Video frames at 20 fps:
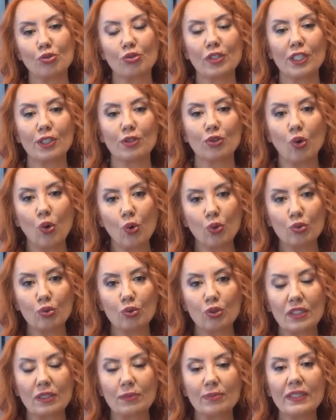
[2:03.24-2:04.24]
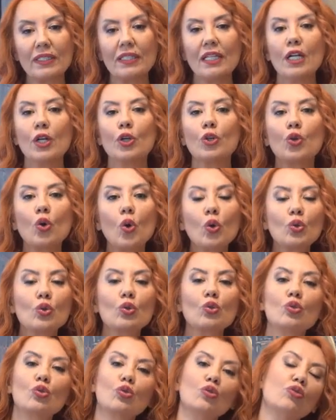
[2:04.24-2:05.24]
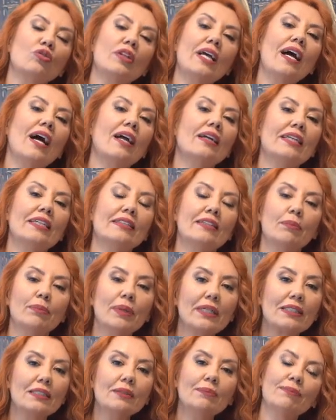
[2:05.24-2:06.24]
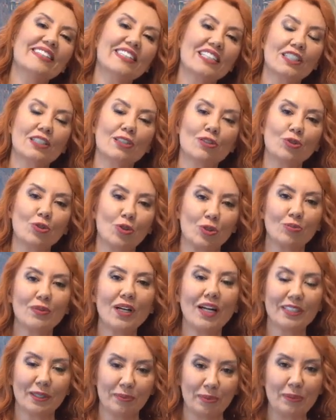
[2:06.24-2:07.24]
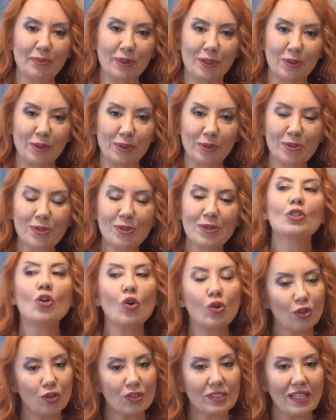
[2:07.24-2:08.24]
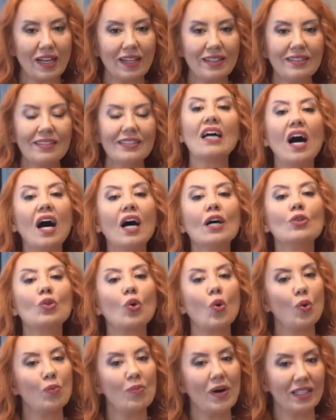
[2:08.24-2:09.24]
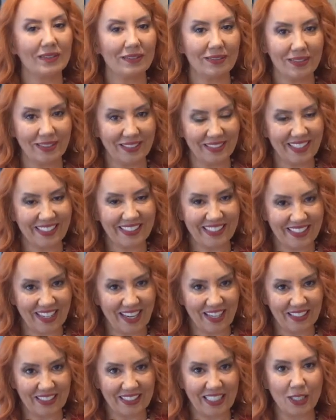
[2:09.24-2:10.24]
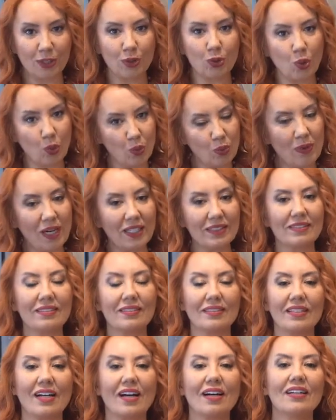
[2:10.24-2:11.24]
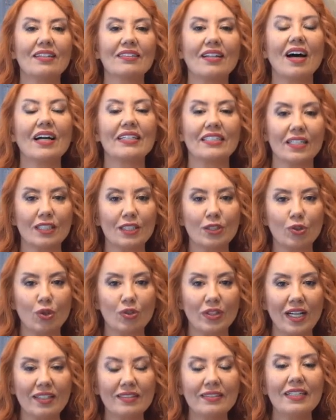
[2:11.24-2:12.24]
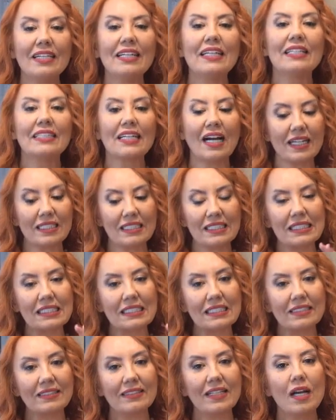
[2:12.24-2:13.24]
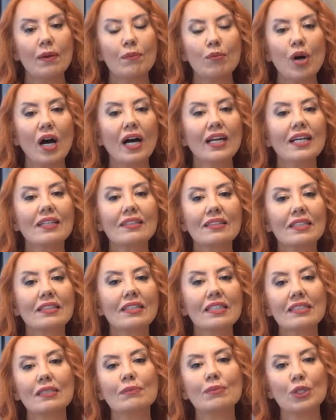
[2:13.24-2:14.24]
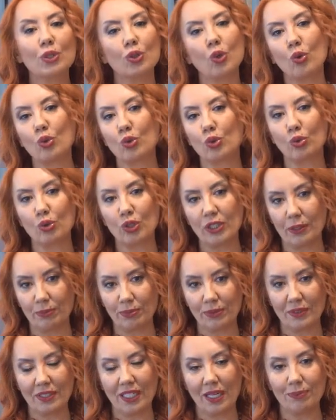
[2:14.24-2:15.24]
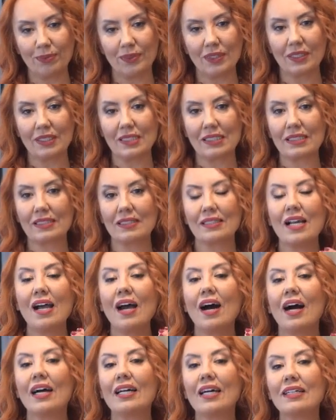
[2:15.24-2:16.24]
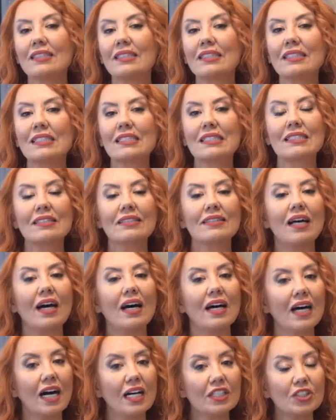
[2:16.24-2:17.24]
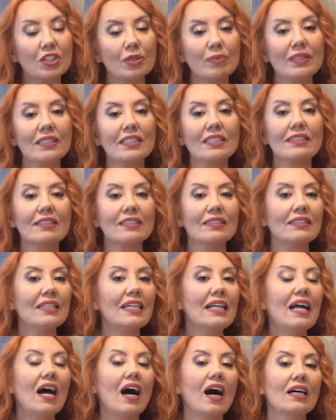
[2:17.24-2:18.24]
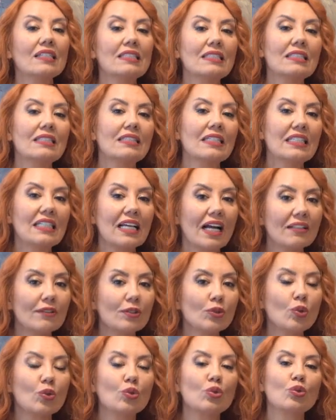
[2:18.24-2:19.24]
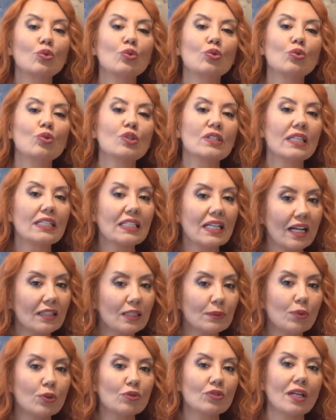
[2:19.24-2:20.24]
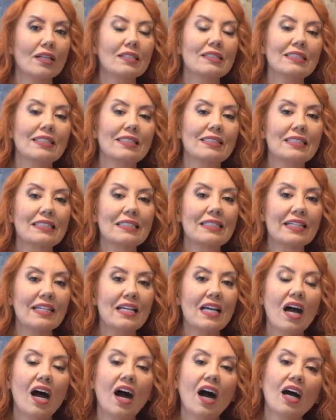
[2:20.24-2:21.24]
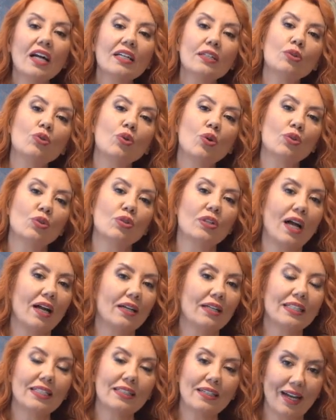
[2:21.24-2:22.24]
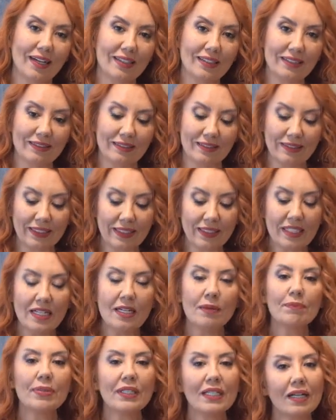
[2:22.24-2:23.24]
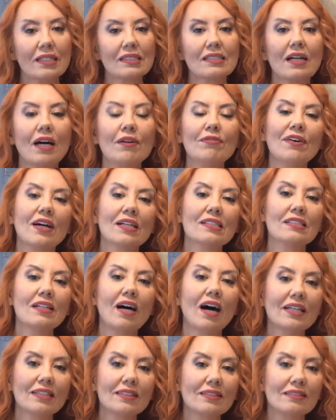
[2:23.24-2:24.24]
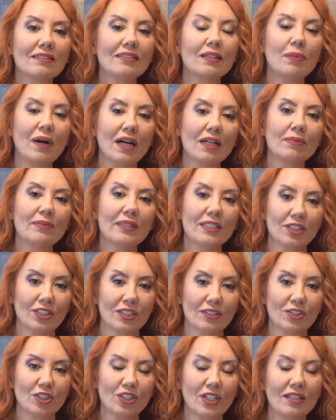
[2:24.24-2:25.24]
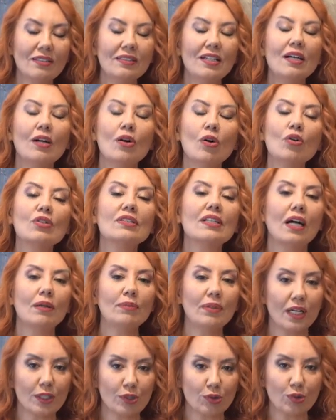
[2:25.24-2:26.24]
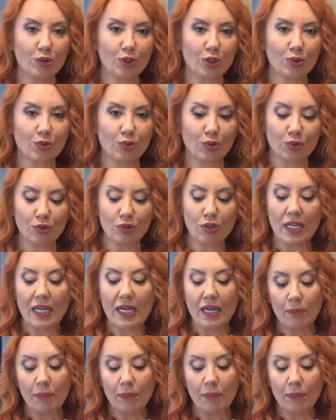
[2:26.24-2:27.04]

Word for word: türlerinde olduğu gibi gökyüzünün değerlerine bakıp çeşitli yorumlar yapabiliyoruz. Çok özel, daha doğu mantığıyla ilerleyen, doğu mantığına daha yakın olan, yani sizin bu hayatta nasıl bir yolculuk yapıp yaptığınızı, hayatınızın yolculuğunun e, aşamalarının aslında kendi yolculuğunuzda, kendi potansiyelinizde hangi döngülerle ilerlediğini biraz daha fazla ayrıntıda bakmaya çalışan özel bir astroloji türü.